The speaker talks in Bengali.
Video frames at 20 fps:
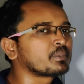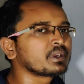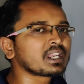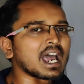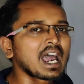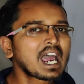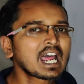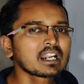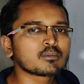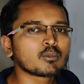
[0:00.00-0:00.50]

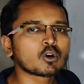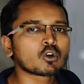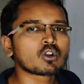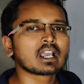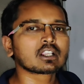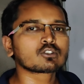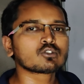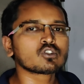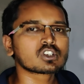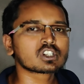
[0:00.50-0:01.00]
বিরাট বড়
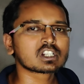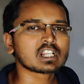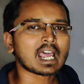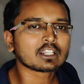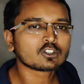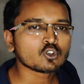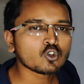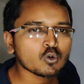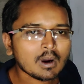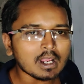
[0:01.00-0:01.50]
একজন
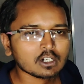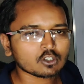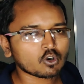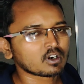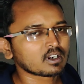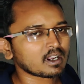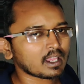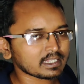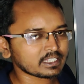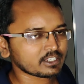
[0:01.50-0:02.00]
সাধু বা
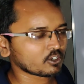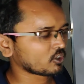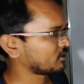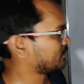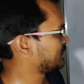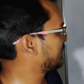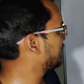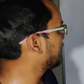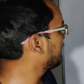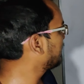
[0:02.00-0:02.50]
সন্ন্যাসী হবে